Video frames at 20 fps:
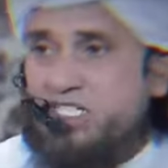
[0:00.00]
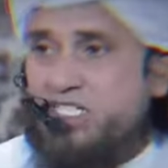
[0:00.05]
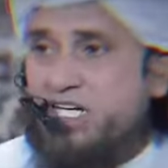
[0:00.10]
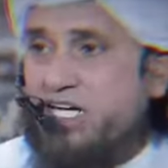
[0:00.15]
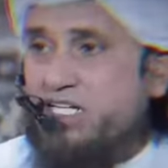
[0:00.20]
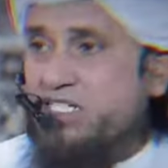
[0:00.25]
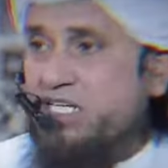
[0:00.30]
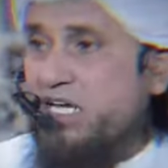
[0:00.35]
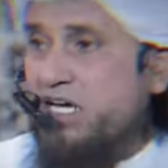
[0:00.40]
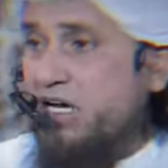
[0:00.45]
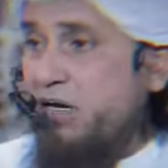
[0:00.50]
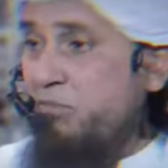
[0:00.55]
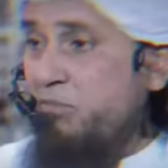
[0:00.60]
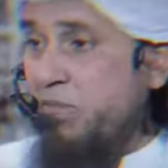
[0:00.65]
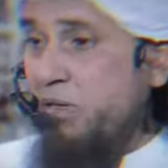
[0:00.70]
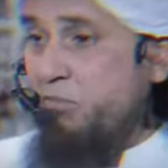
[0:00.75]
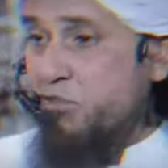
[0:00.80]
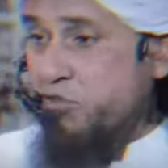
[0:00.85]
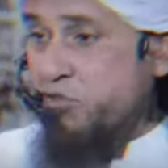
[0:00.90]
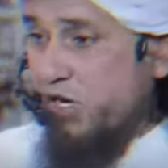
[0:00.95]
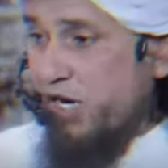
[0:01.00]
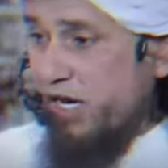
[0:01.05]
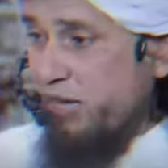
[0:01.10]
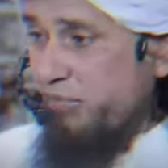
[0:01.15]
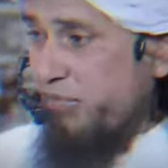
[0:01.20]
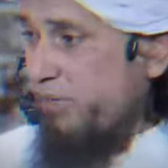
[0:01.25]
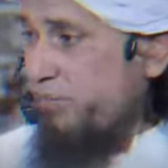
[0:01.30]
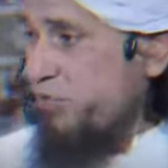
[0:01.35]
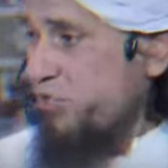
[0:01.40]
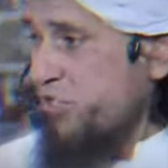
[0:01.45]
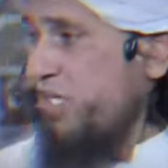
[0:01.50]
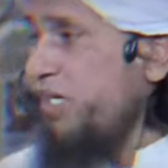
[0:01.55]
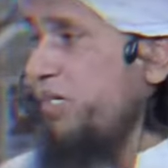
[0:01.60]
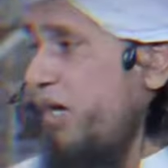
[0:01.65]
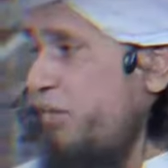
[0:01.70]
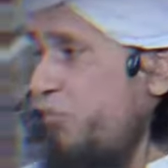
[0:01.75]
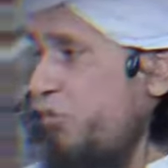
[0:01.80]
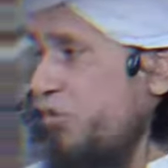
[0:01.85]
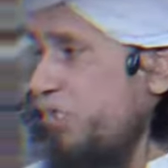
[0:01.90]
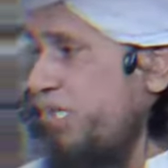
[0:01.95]
रोना भी जायज़ है गम में मुस्कुराना बड़ा
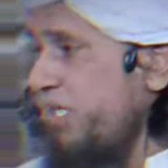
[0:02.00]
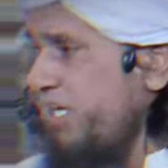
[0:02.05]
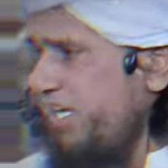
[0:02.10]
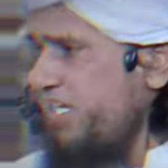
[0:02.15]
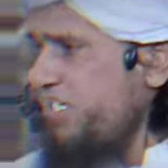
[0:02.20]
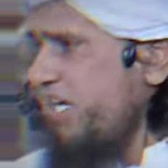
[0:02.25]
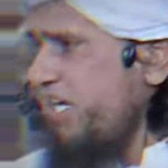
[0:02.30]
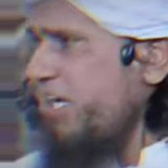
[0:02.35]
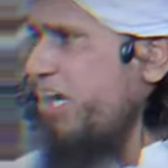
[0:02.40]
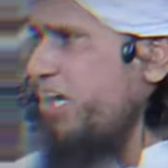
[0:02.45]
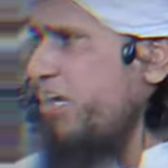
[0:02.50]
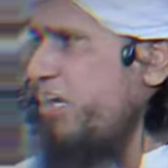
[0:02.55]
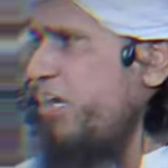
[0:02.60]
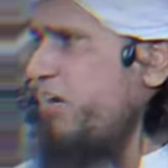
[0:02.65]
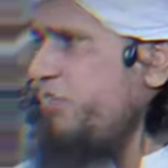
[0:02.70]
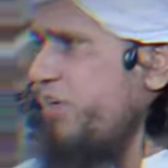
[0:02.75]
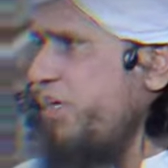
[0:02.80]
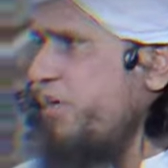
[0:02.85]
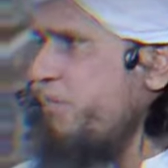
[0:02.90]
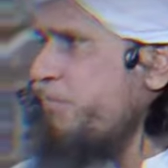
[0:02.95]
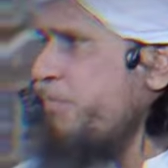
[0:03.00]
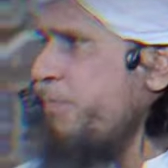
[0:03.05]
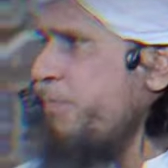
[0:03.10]
मुश्किल काम होता है ये नेचर के खिलाफ